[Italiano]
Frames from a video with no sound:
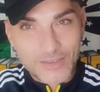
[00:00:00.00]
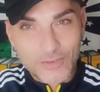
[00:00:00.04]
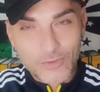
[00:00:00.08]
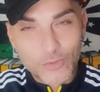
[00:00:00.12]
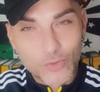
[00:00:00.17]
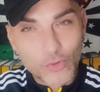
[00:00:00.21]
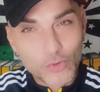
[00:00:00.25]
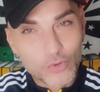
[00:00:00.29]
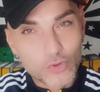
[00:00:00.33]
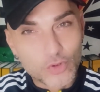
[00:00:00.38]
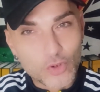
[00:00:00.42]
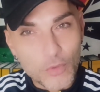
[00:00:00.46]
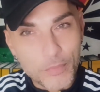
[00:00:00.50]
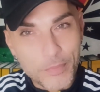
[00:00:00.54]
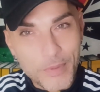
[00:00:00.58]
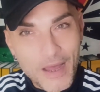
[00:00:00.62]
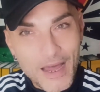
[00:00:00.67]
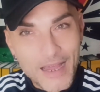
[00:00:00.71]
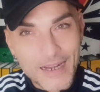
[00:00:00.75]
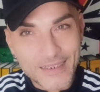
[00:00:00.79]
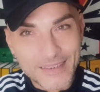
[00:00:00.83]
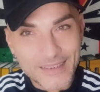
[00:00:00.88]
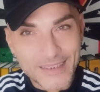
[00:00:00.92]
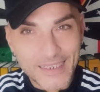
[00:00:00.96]
tutto
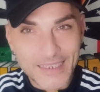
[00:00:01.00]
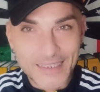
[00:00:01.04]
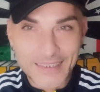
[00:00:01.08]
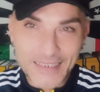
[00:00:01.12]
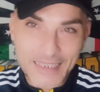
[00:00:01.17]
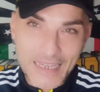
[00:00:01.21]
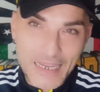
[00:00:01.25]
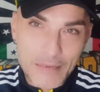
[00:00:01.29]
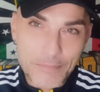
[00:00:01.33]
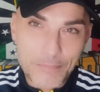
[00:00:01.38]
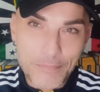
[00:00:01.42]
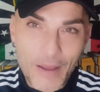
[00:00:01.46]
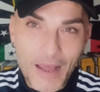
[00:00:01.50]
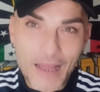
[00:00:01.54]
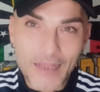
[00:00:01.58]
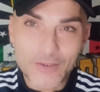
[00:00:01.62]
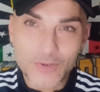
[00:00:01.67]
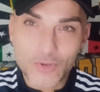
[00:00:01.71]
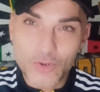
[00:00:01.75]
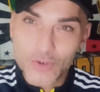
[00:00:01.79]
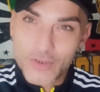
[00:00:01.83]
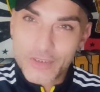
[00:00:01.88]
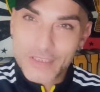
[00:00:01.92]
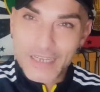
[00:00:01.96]
parte del
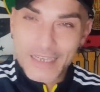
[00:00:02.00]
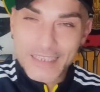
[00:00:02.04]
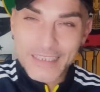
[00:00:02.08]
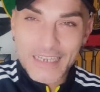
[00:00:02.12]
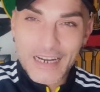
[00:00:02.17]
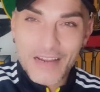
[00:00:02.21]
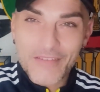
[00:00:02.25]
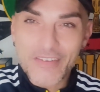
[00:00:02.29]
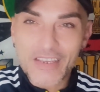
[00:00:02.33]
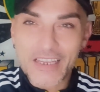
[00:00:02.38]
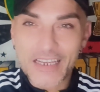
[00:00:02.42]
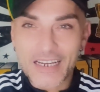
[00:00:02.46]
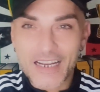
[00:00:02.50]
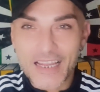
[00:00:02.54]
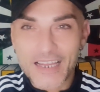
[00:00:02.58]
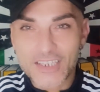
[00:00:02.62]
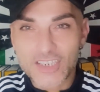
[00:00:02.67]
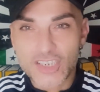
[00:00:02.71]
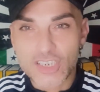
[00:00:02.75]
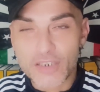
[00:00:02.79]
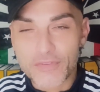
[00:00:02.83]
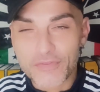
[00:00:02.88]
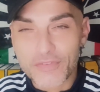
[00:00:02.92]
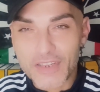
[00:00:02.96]
patto tra Gravina e
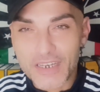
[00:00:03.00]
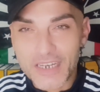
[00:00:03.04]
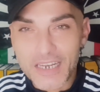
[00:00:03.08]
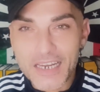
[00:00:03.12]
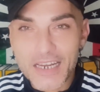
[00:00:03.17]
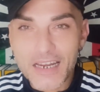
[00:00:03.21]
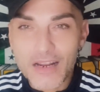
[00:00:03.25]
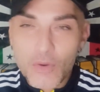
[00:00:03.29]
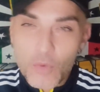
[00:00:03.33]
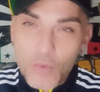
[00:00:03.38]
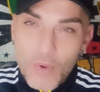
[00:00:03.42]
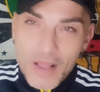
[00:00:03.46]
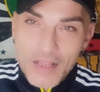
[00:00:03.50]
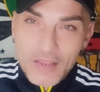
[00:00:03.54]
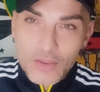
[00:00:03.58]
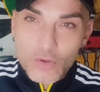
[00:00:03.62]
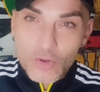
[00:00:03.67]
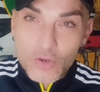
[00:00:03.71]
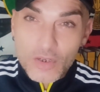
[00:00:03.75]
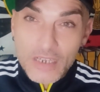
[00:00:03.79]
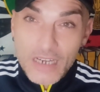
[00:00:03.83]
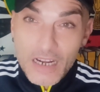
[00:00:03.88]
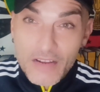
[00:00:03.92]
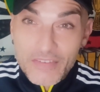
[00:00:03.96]
Ceferin
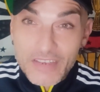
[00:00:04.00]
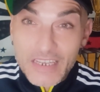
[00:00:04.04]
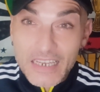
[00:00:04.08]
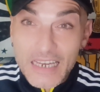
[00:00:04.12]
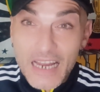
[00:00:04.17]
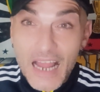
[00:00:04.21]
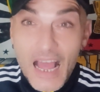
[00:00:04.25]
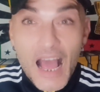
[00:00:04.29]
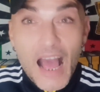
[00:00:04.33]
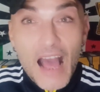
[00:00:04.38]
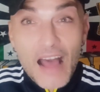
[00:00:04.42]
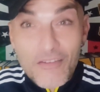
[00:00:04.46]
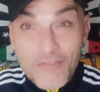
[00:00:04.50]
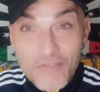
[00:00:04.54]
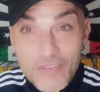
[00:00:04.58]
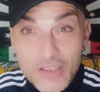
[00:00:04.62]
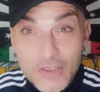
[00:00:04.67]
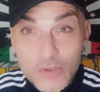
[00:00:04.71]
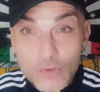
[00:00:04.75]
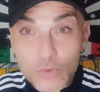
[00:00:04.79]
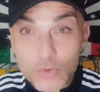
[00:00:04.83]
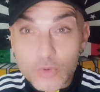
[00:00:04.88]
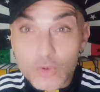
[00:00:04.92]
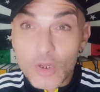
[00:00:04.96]
quando Gravina ha
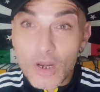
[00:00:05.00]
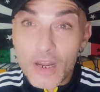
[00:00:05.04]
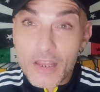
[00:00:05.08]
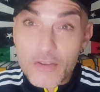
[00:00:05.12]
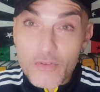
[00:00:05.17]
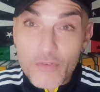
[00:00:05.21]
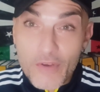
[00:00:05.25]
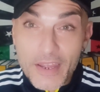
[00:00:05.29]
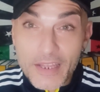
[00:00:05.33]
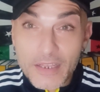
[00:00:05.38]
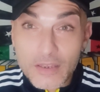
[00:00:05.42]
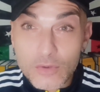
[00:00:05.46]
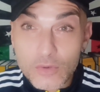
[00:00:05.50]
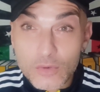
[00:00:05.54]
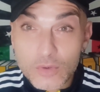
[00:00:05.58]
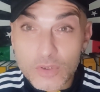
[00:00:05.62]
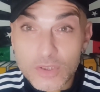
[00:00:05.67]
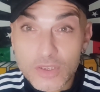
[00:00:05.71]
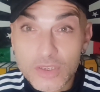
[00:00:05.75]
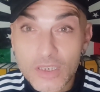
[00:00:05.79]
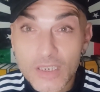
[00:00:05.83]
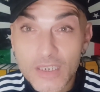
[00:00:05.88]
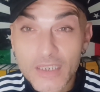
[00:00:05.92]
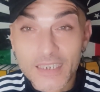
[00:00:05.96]
venduto la
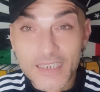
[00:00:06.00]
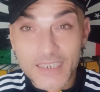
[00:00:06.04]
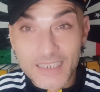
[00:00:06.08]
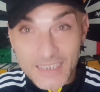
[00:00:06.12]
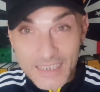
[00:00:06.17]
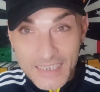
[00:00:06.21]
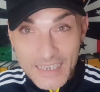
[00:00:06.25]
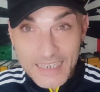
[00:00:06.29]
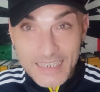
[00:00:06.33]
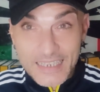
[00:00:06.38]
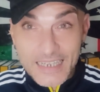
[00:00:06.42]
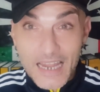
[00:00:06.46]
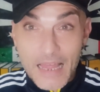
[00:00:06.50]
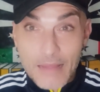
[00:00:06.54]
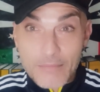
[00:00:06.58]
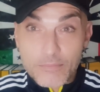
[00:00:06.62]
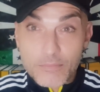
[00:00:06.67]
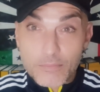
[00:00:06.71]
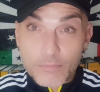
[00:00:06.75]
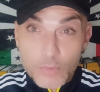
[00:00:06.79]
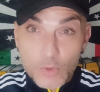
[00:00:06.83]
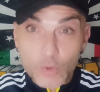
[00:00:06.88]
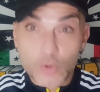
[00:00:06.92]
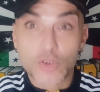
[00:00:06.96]
Juventus, il
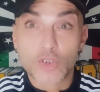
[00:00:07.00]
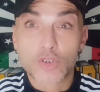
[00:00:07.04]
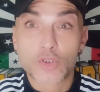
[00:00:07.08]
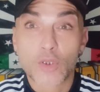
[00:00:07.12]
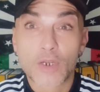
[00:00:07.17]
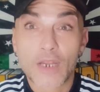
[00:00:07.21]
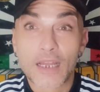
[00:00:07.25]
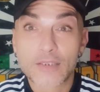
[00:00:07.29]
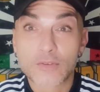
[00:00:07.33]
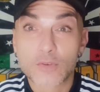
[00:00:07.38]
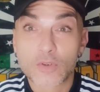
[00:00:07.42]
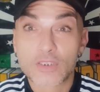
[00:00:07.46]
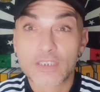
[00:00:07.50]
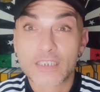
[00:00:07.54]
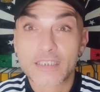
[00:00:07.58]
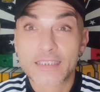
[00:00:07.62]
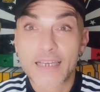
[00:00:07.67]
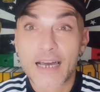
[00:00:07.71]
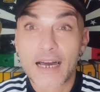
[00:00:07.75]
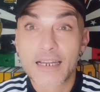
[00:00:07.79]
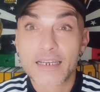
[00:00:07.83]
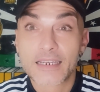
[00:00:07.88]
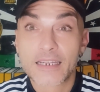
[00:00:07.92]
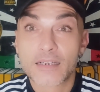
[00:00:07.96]
club più titolato
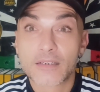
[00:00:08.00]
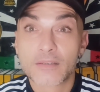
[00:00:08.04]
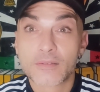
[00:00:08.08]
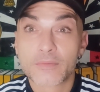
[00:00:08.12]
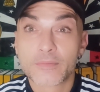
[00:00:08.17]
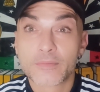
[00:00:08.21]
d'Italia.